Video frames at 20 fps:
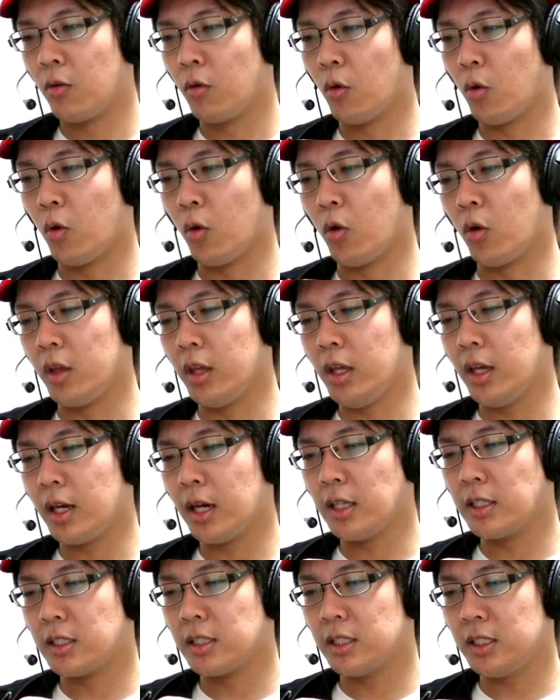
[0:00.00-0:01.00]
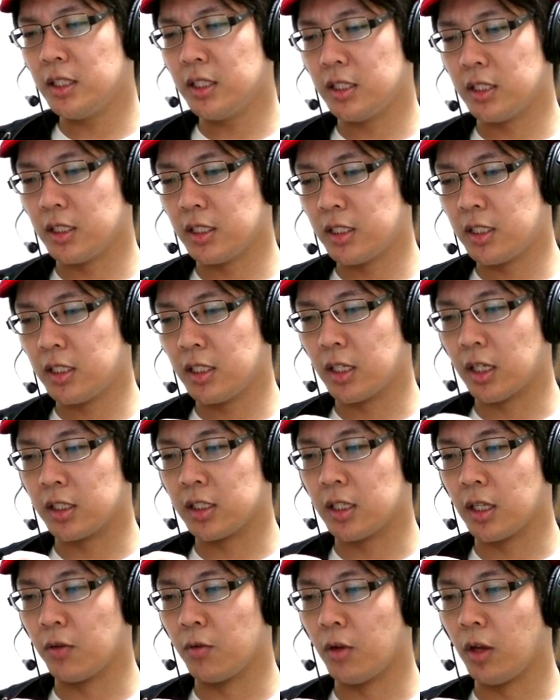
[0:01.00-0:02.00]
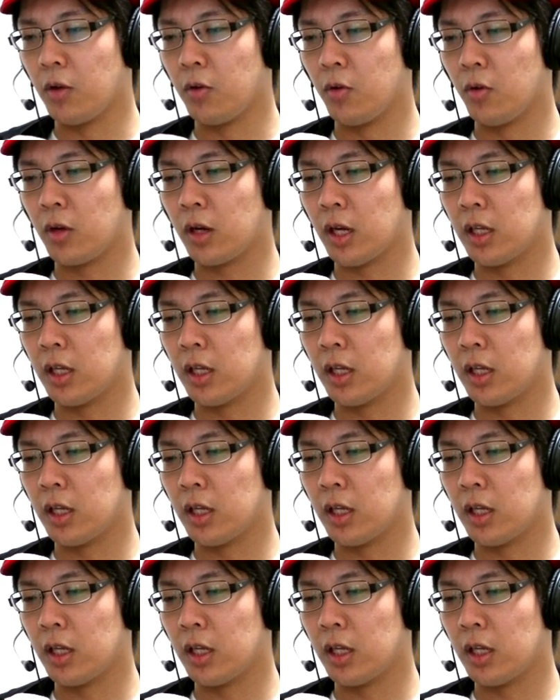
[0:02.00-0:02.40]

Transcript: こう、いい感じに進化してくれる